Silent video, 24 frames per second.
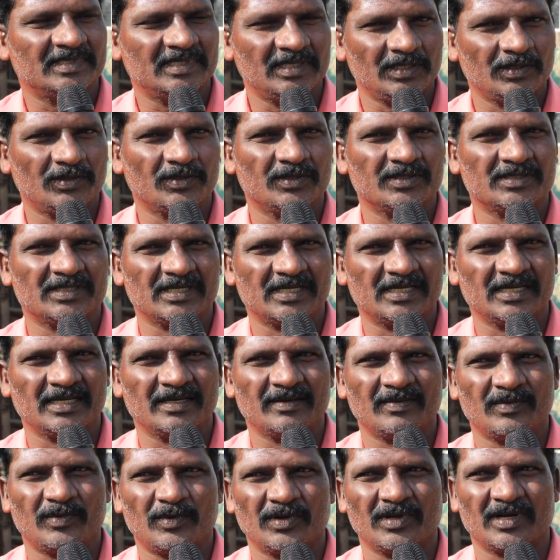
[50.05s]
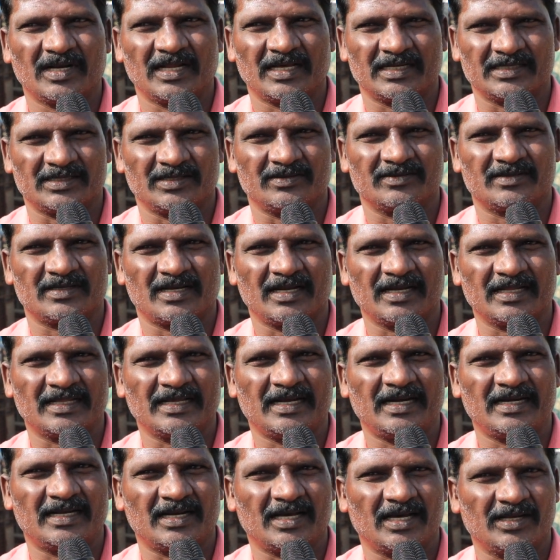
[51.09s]
ఈ రోజుకి మూడున్నర సంవత్సరాలు
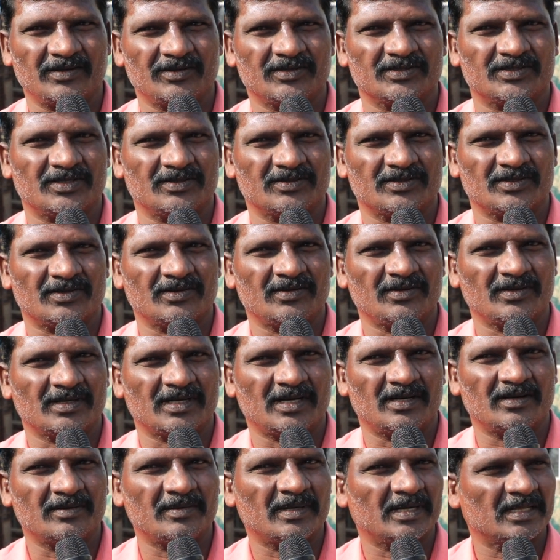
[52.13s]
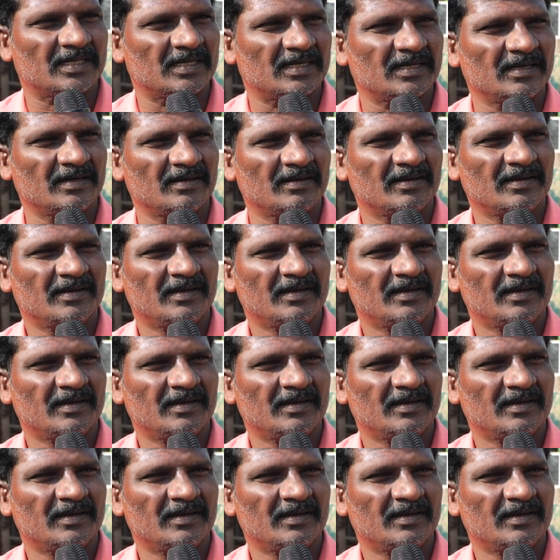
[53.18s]
దాటి నాలుగో సంవత్సరంలోకి అడుగు పెడుతున్నా